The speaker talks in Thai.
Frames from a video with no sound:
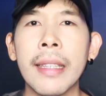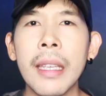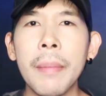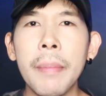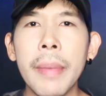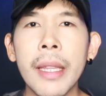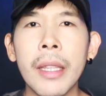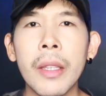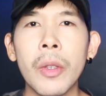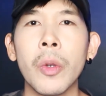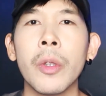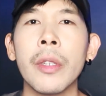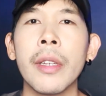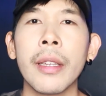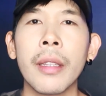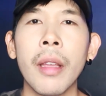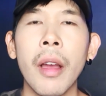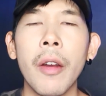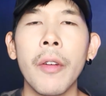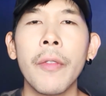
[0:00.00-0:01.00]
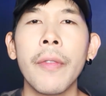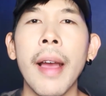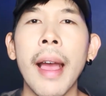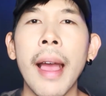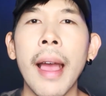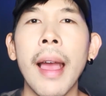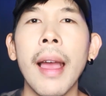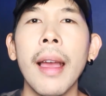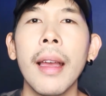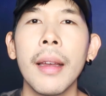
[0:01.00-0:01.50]
ที่บินอยู่เหนือท้อง
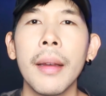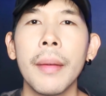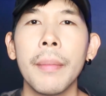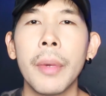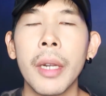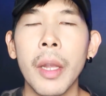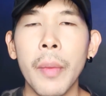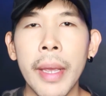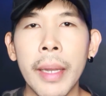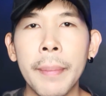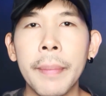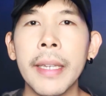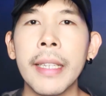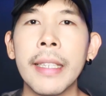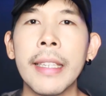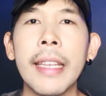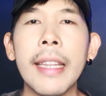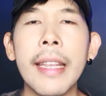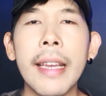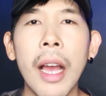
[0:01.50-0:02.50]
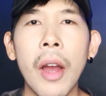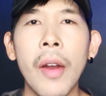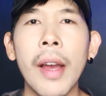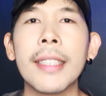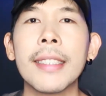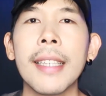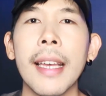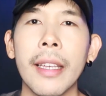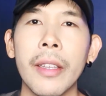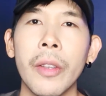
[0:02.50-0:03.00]
ฟ้า บริเวณพื้นที่ที่เขา
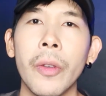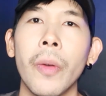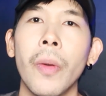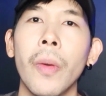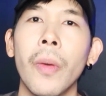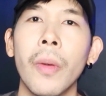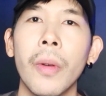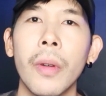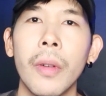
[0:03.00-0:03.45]
อาศัยอยู่